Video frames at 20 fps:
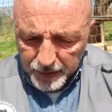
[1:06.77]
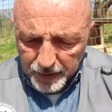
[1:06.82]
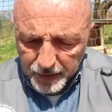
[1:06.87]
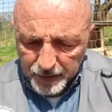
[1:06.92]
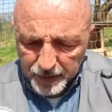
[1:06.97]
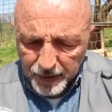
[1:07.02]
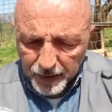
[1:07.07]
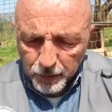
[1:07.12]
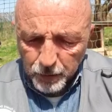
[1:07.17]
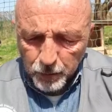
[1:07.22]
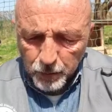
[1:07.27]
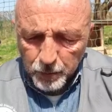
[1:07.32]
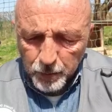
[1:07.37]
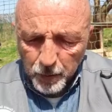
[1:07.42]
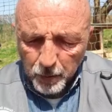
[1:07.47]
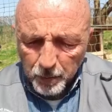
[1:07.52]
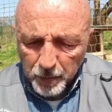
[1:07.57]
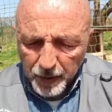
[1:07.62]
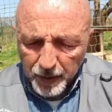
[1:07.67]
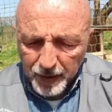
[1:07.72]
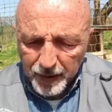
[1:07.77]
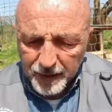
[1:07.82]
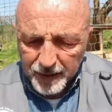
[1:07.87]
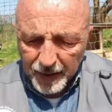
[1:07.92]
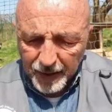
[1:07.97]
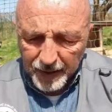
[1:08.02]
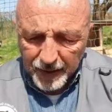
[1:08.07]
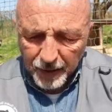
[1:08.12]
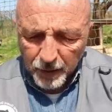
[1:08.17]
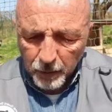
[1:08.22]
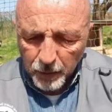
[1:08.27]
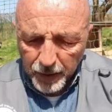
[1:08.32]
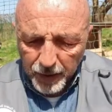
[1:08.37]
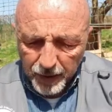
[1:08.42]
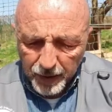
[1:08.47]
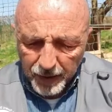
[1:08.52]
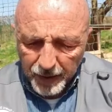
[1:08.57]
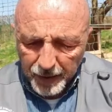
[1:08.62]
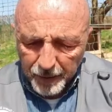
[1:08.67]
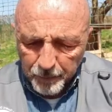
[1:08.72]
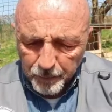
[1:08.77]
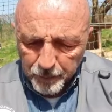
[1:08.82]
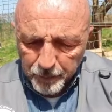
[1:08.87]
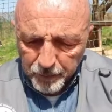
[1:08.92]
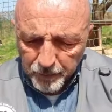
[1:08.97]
senza dubbio perché è stata quella